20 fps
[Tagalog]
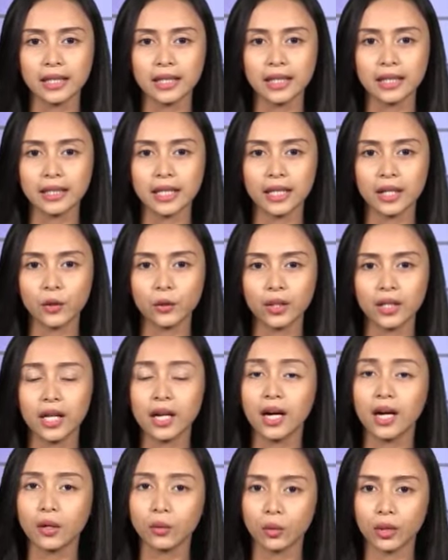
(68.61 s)
nga gitan-aw
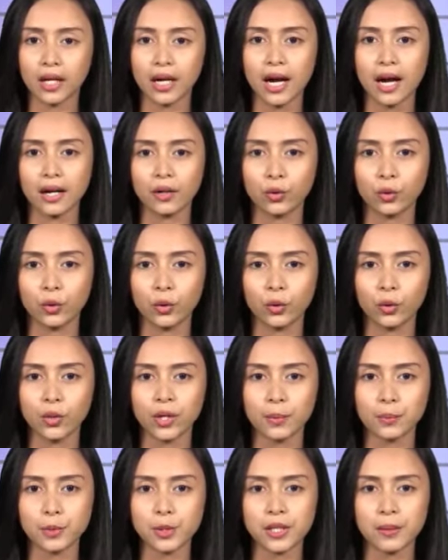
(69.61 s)
nila karon ang
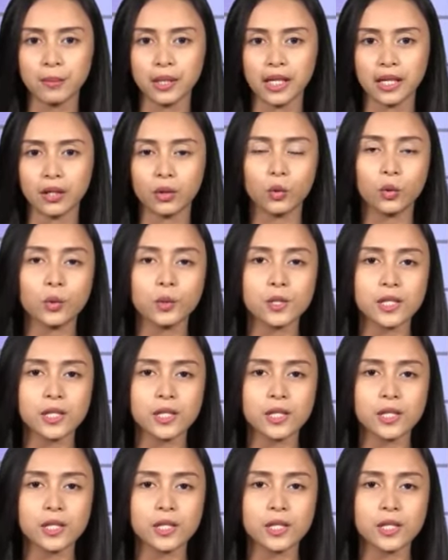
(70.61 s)
angulo nga posibleng